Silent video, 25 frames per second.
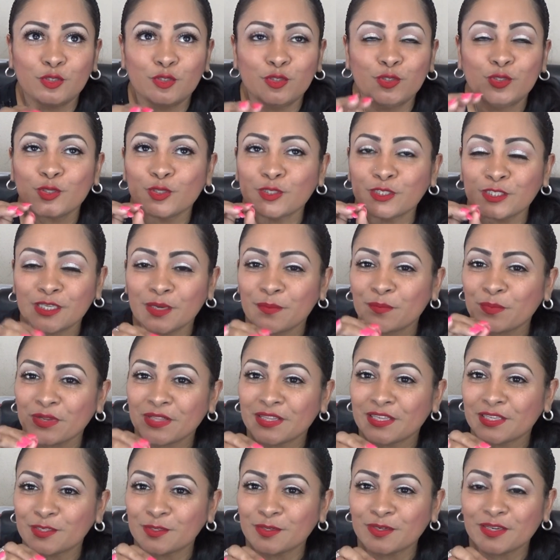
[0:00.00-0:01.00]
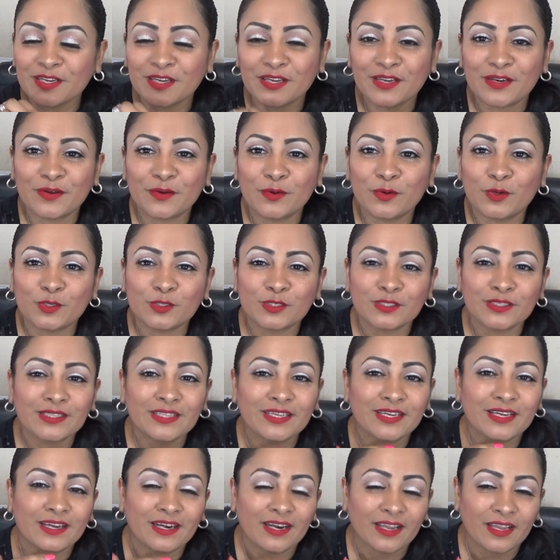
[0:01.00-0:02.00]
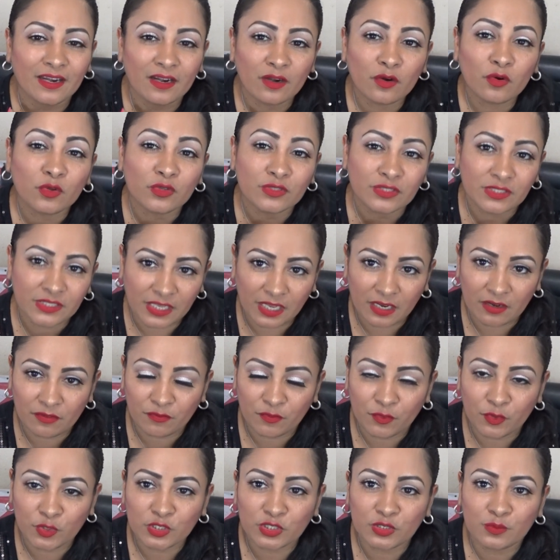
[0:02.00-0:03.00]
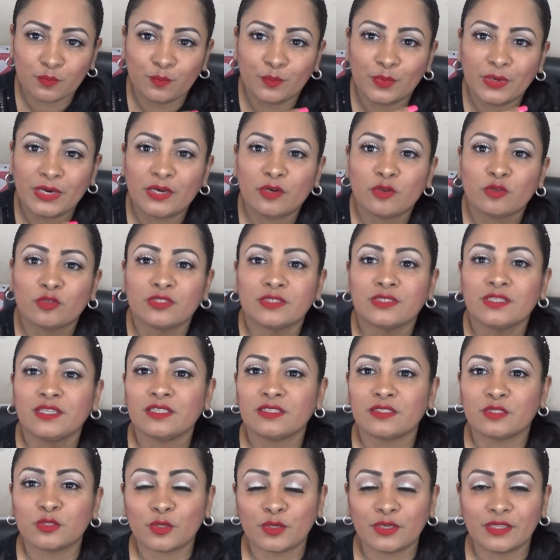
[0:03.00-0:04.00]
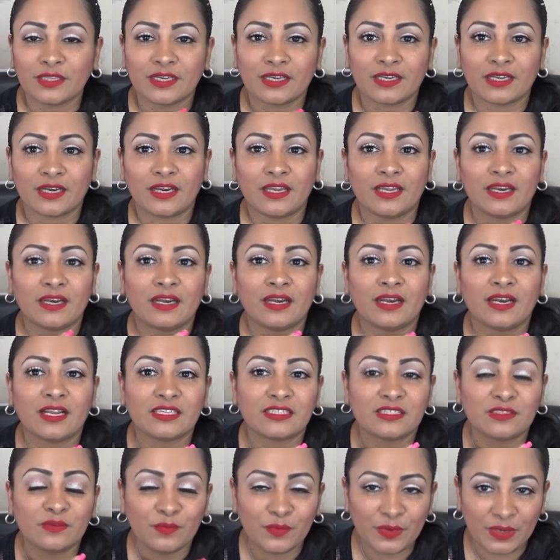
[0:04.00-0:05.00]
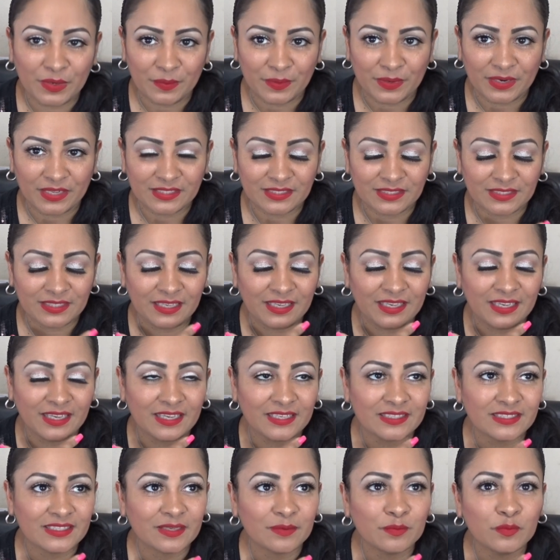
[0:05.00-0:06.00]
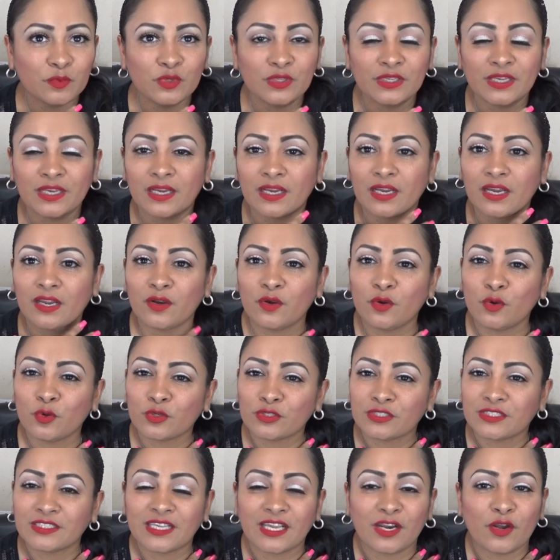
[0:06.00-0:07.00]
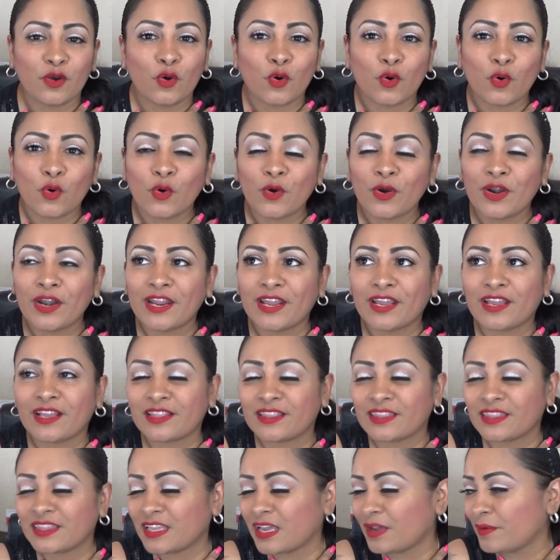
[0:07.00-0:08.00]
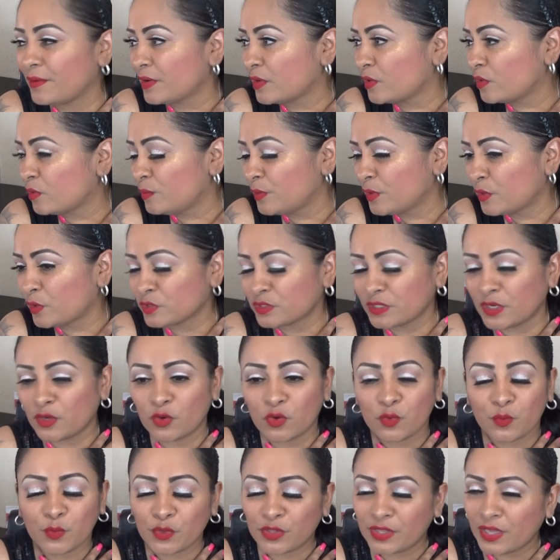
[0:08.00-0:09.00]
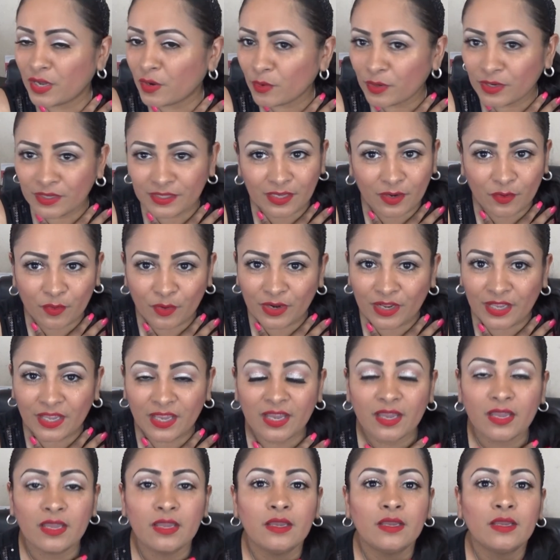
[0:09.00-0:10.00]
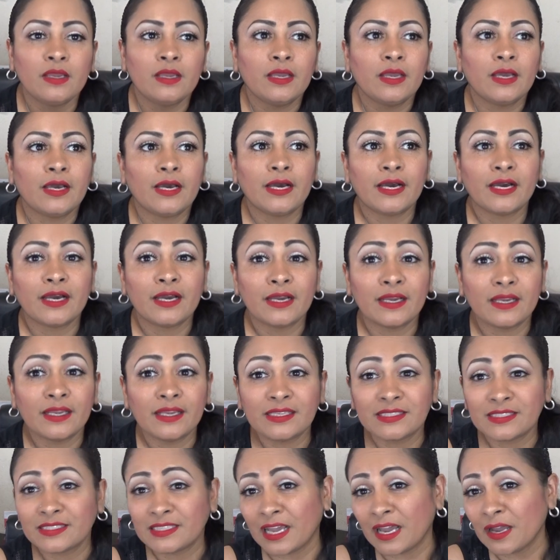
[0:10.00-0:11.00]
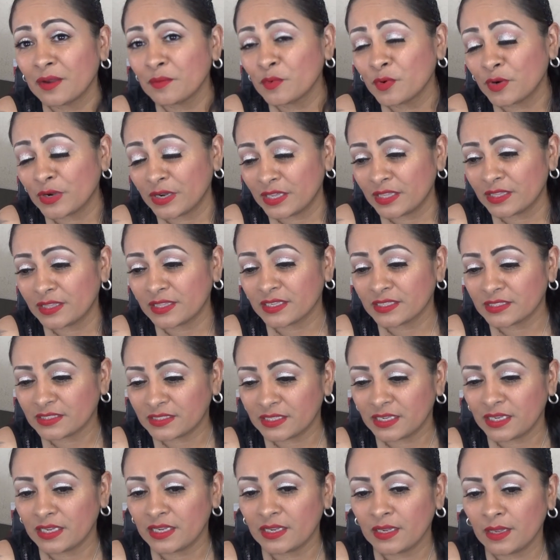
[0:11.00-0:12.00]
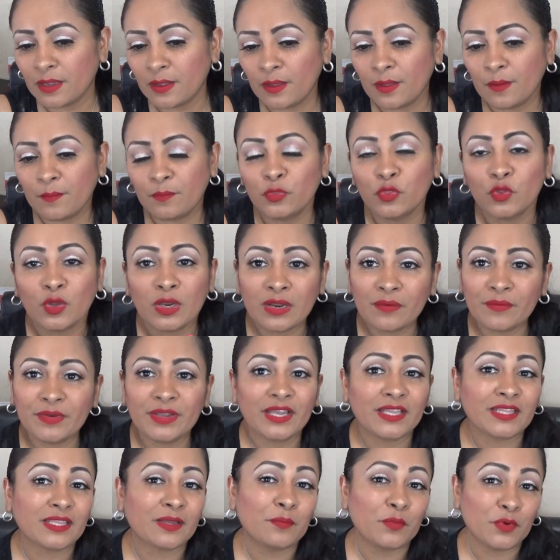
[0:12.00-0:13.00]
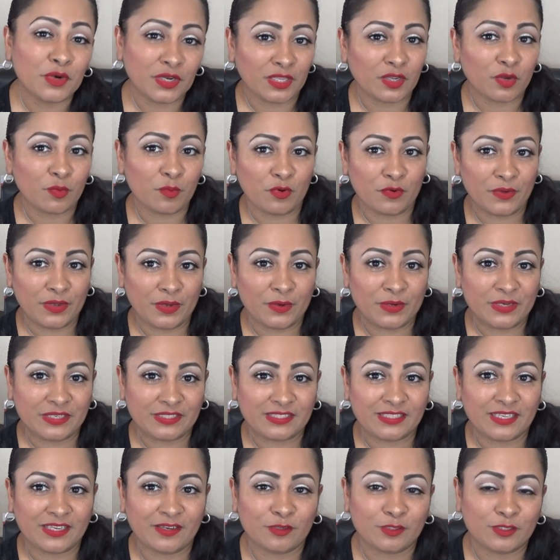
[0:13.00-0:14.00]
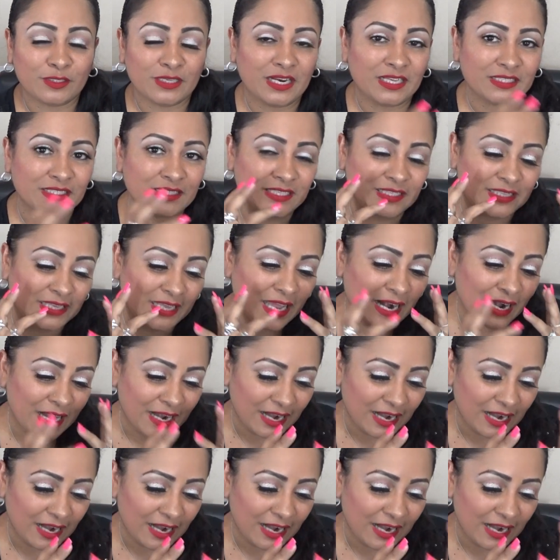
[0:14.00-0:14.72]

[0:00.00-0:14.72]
yo siempre he dicho que no soy de creer en los elfos, pero sí soy de creer en las vibras. Y esa muñeca, no sé, no conectaba conmigo, o sea, yo no podía conectar con ella. Ah, estaba bonita, sí. No la veía tan bonita como veo esta, no sé, la sentía